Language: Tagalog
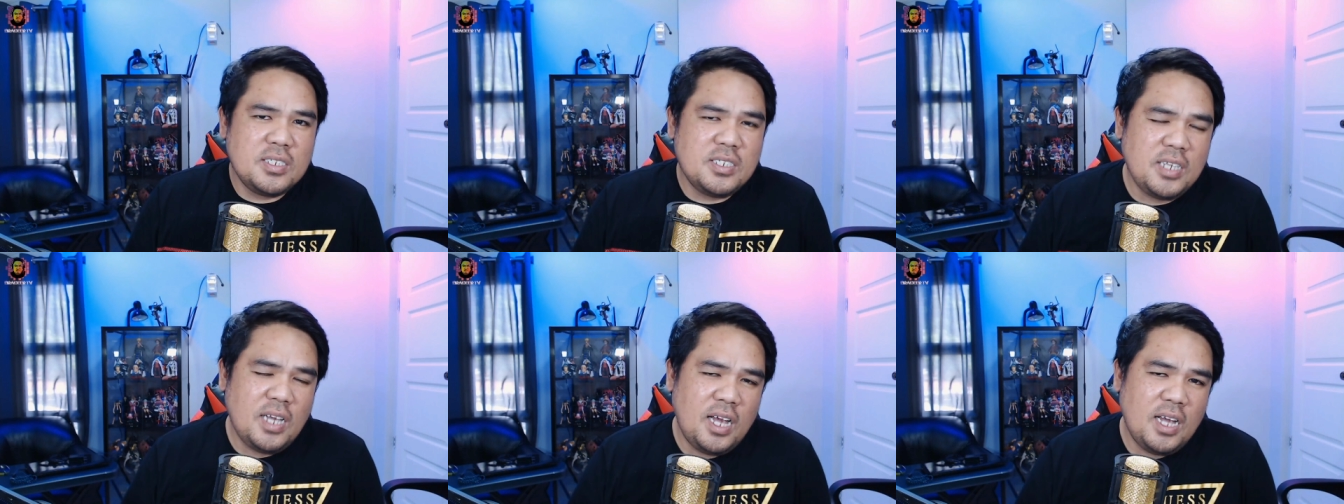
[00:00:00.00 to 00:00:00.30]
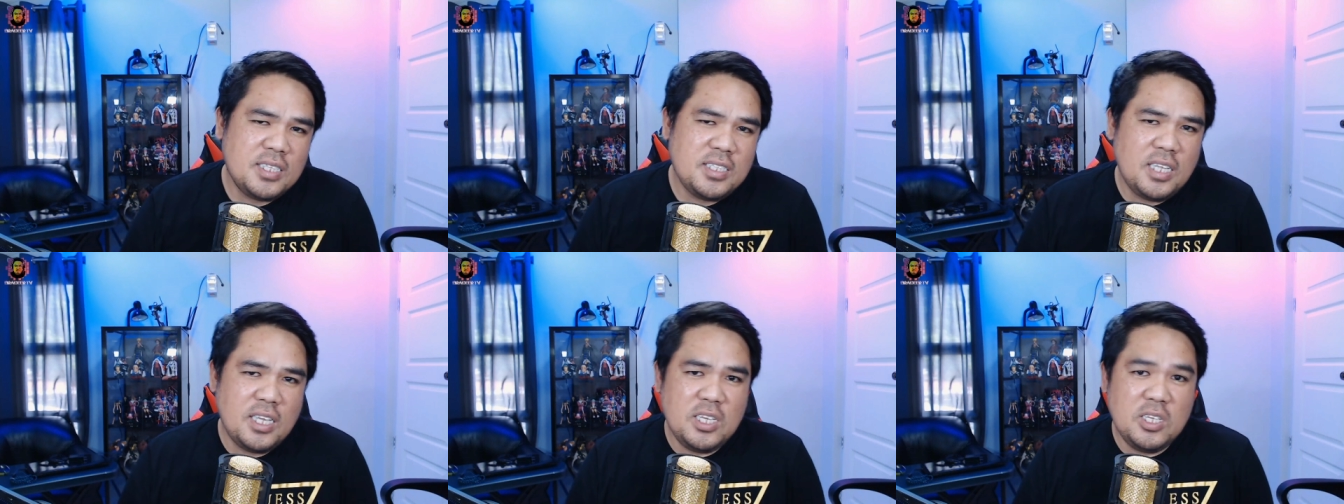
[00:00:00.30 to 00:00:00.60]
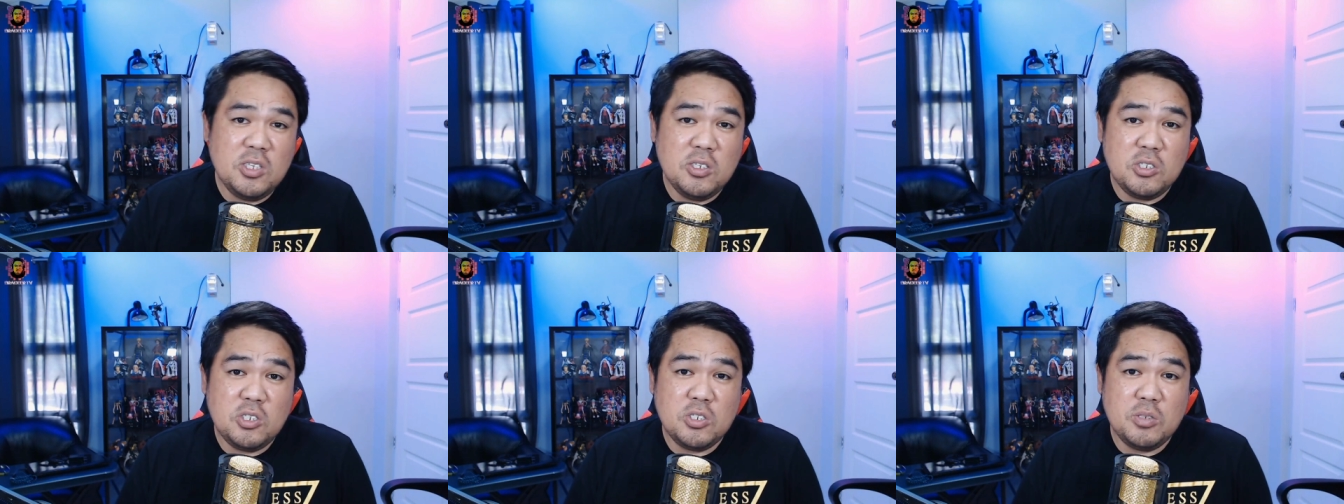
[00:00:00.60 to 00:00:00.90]
sa ating
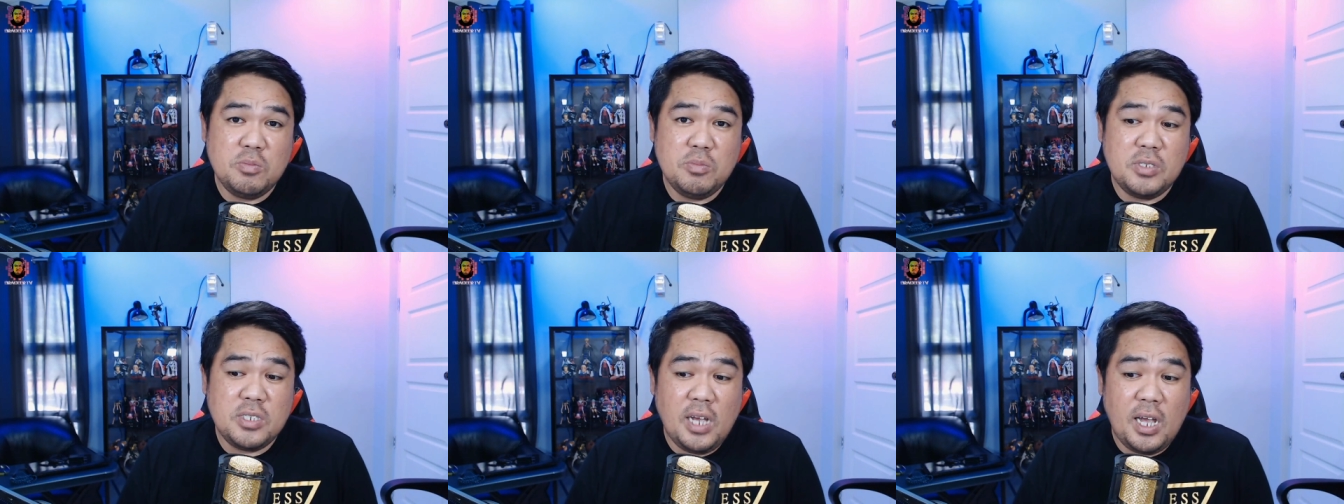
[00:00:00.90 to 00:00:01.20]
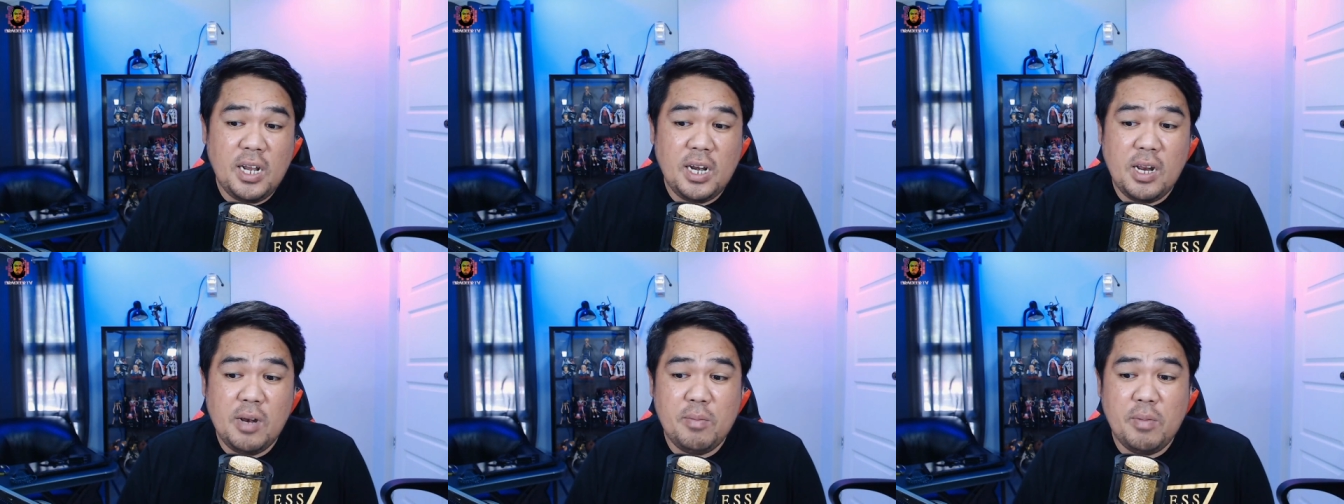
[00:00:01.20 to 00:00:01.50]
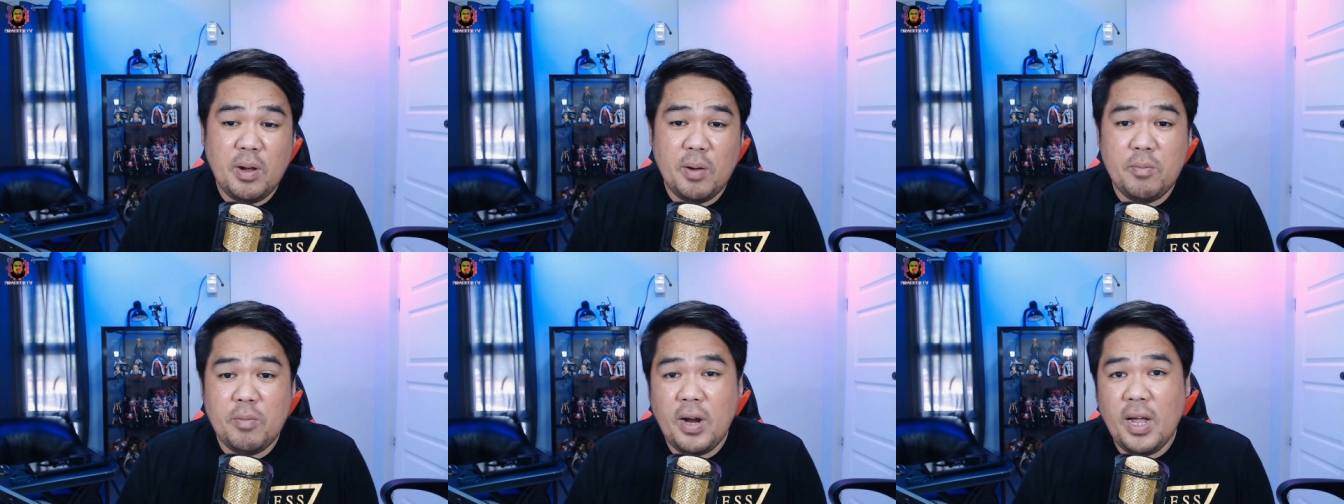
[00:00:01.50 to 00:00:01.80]
YouTube channel
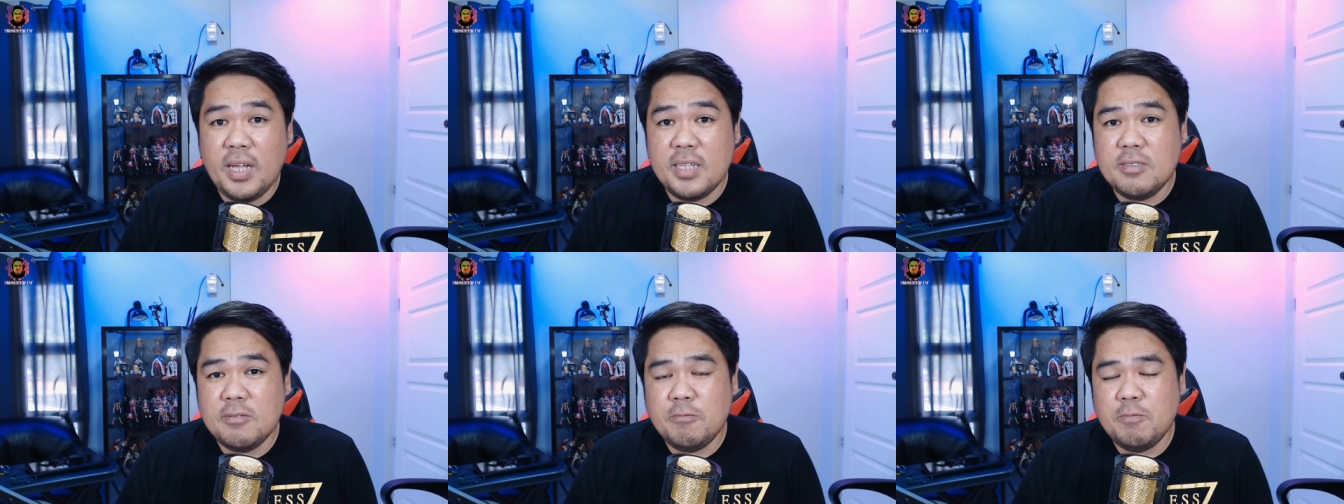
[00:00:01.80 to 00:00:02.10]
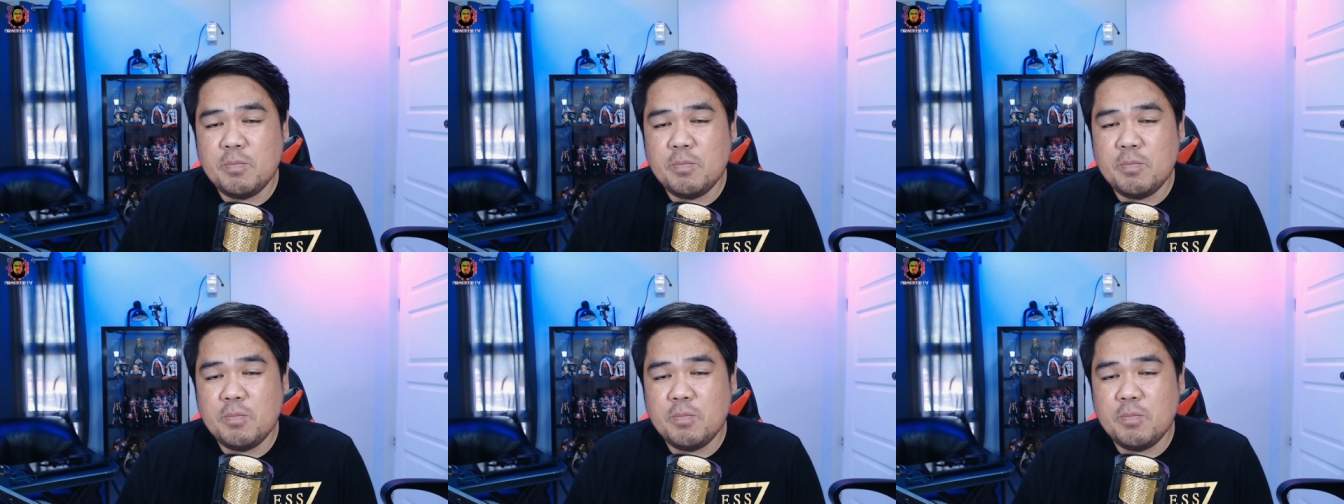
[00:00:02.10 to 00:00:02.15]
mga brad.